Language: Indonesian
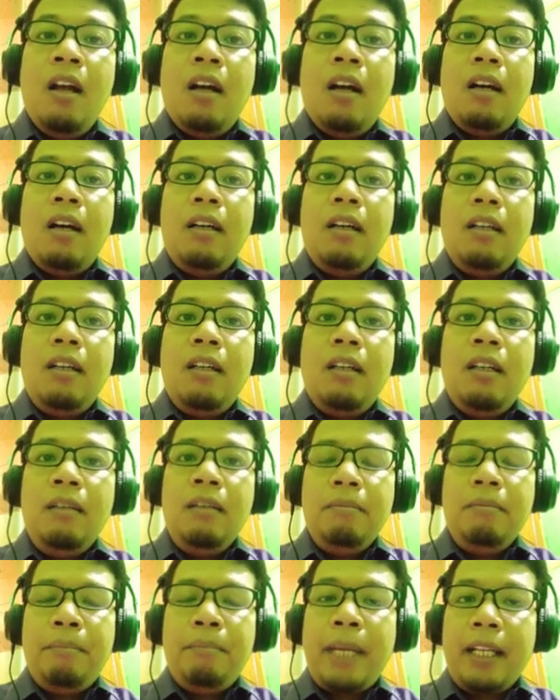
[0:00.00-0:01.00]
uh,
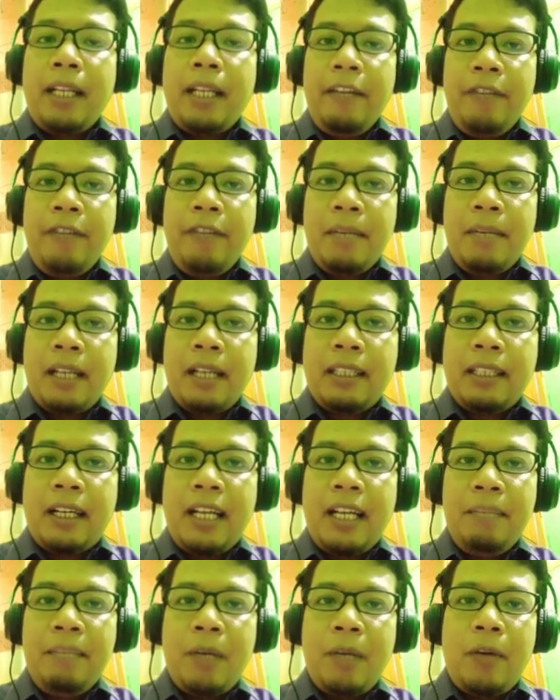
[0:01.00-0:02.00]
McLever
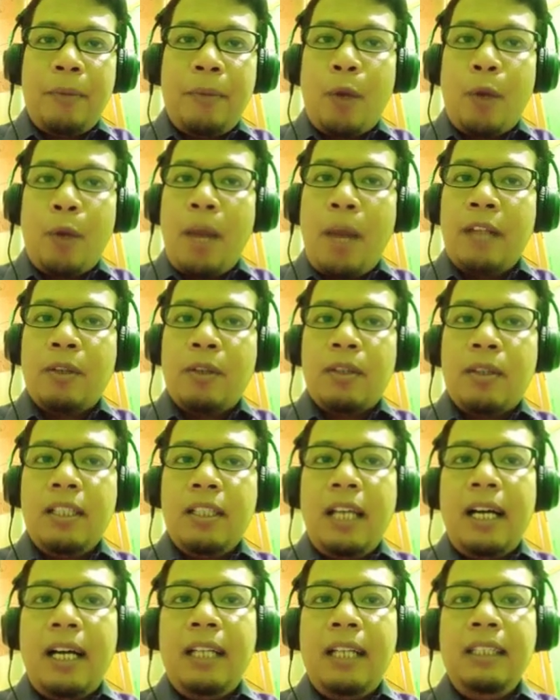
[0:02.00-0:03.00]
mengatakan bahwa perubahan
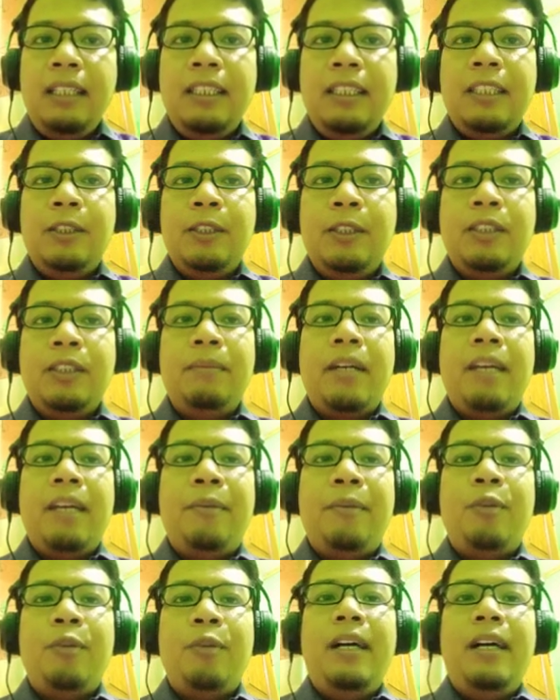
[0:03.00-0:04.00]
sosial itu
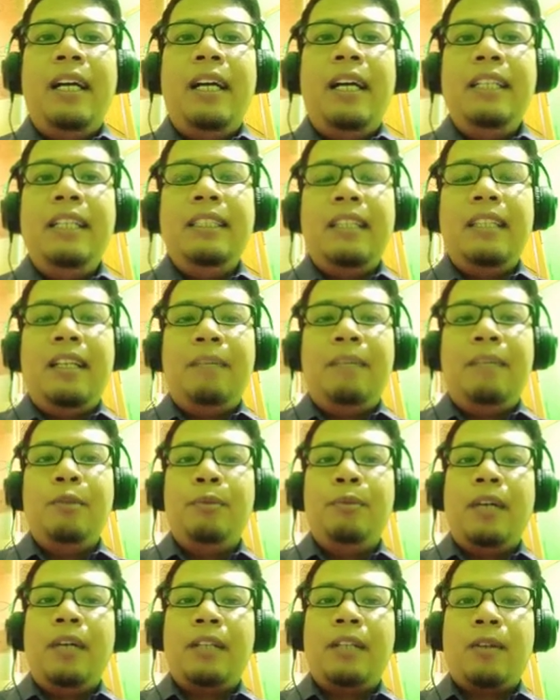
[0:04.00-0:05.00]
sebagai perubahan dalam
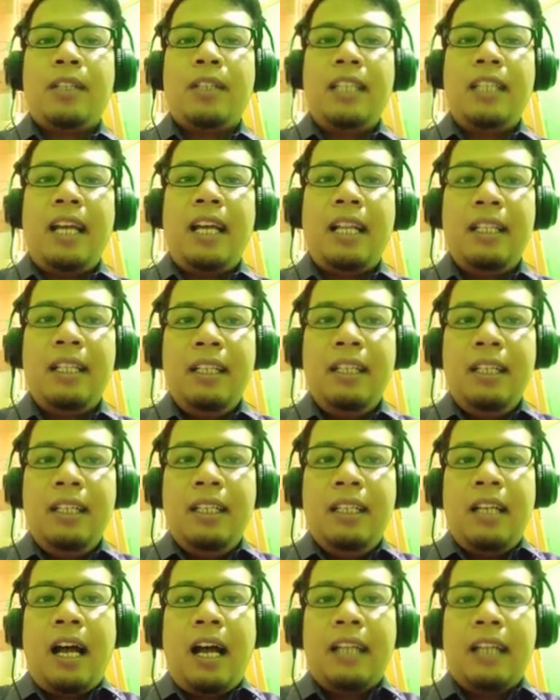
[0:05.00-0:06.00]
hubungan sosial
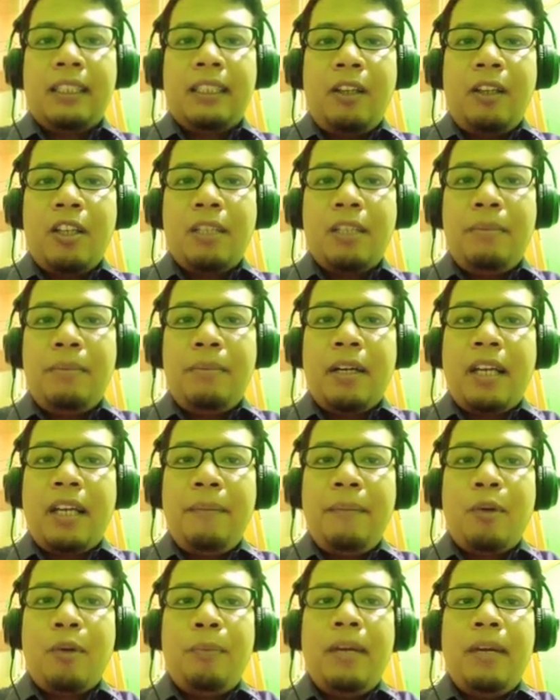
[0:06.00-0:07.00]
atau
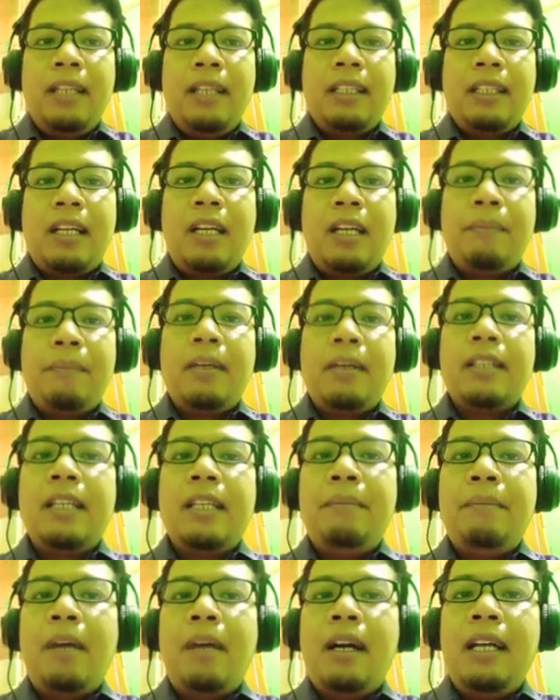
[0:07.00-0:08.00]
sebagai perubahan terhadap
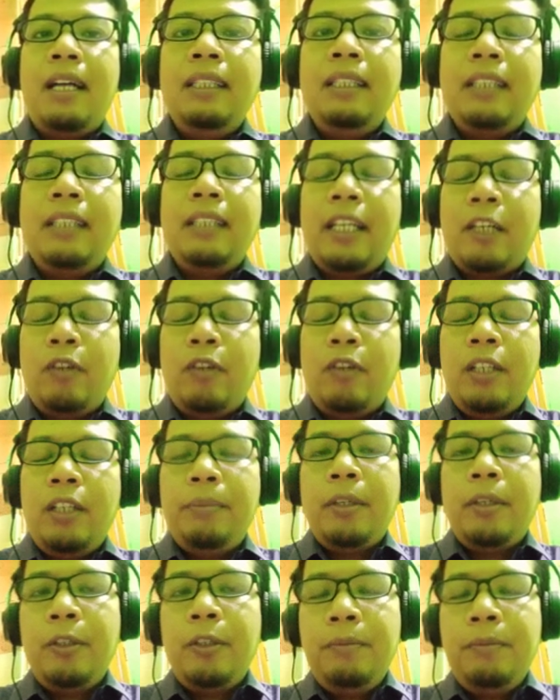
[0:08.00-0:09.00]
keseimbangan
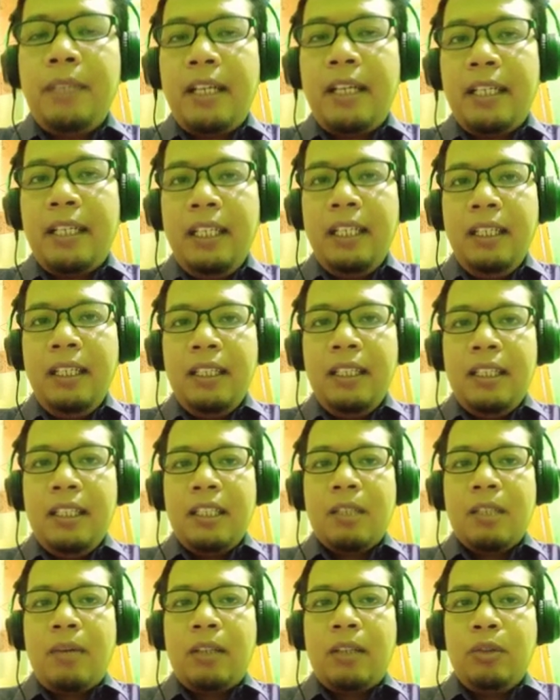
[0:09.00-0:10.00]
equilibrium dari
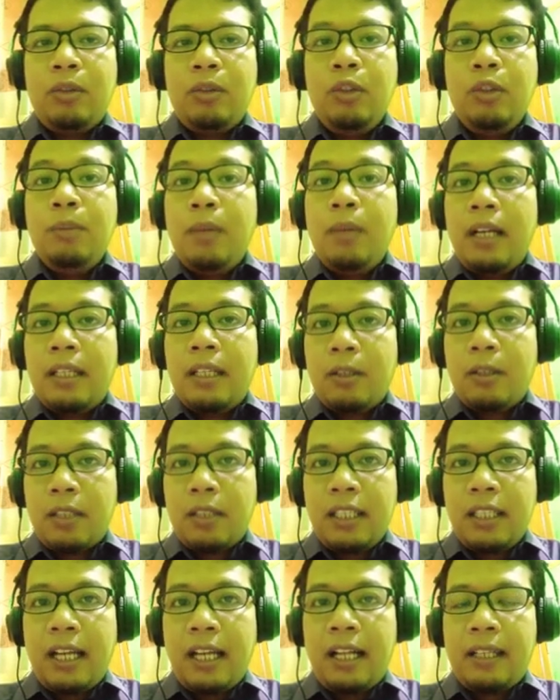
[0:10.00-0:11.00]
suatu hubungan
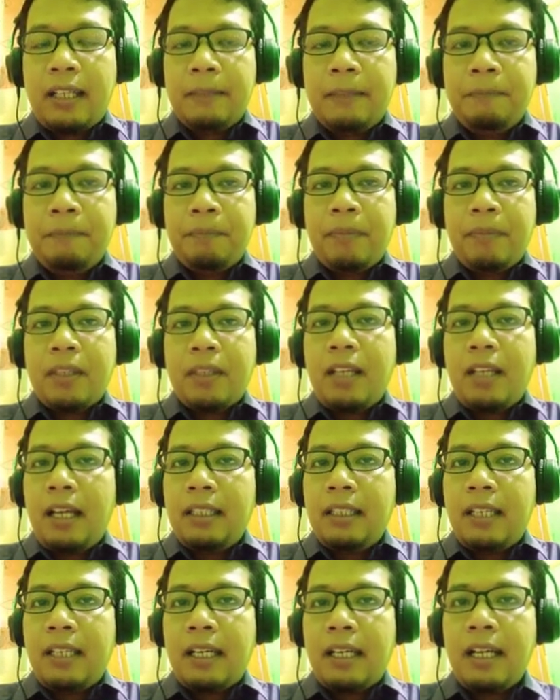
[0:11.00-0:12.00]
sosial di
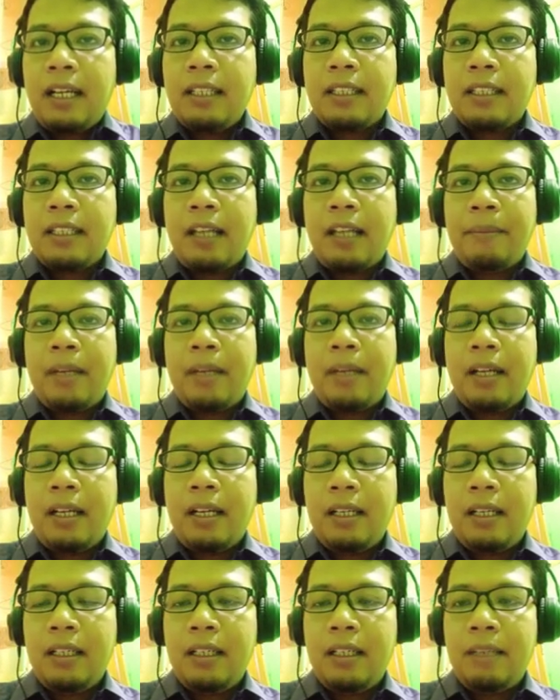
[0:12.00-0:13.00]
antara
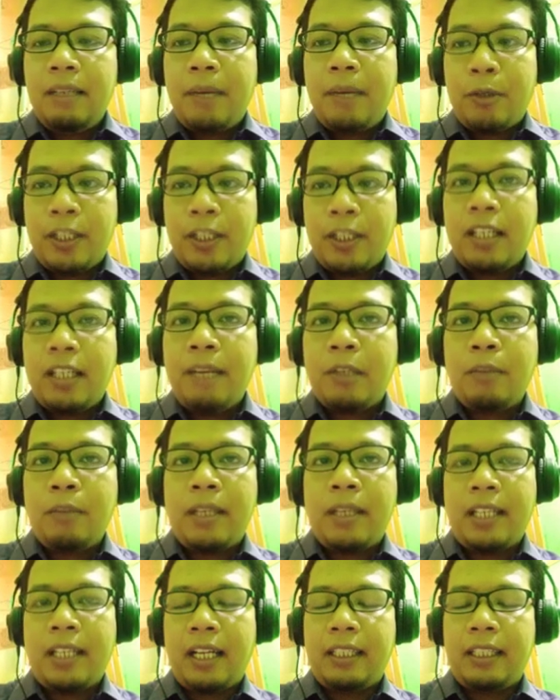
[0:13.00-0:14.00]
sesama e, manusia dan satu
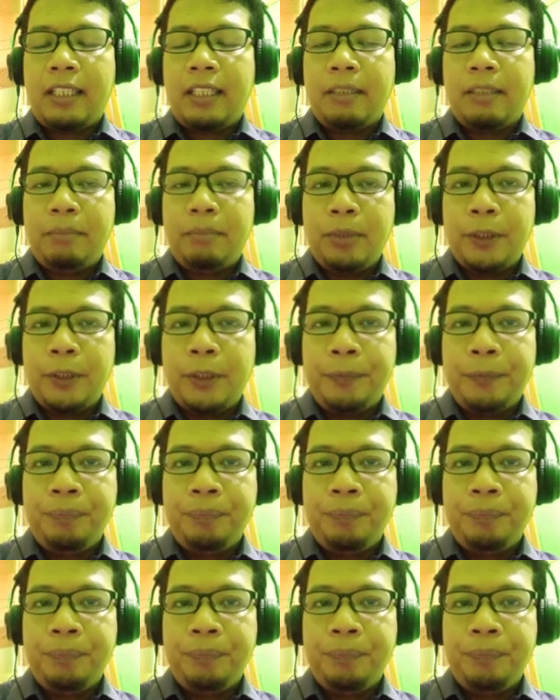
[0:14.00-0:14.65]
masyarakat tersebut.